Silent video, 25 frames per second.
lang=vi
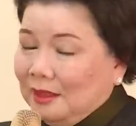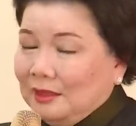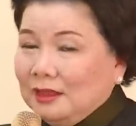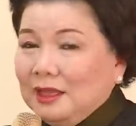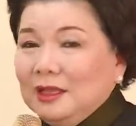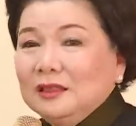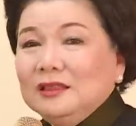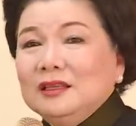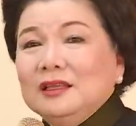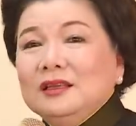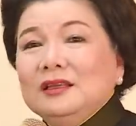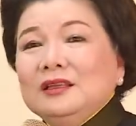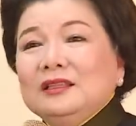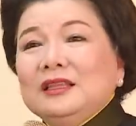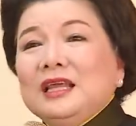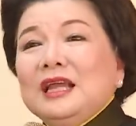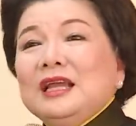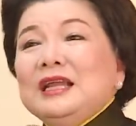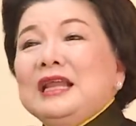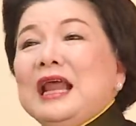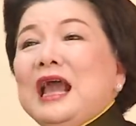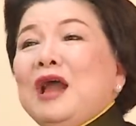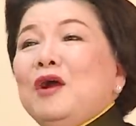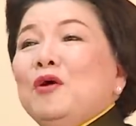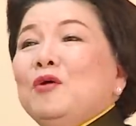Thế thì thế
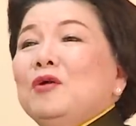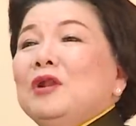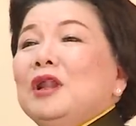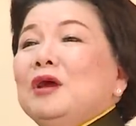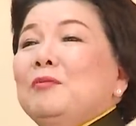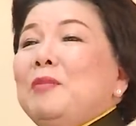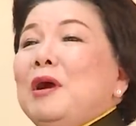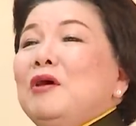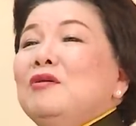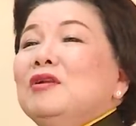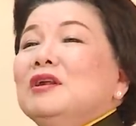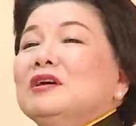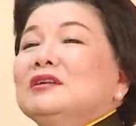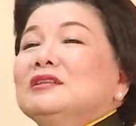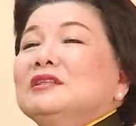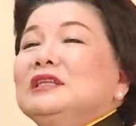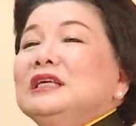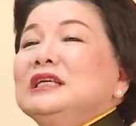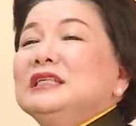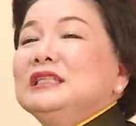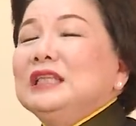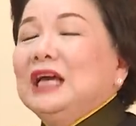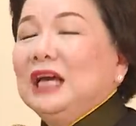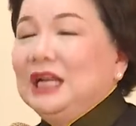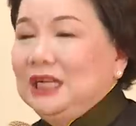nào là bạo lực
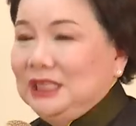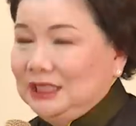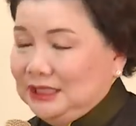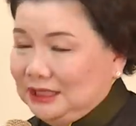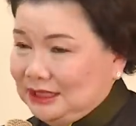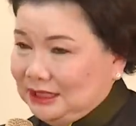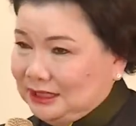tinh thần?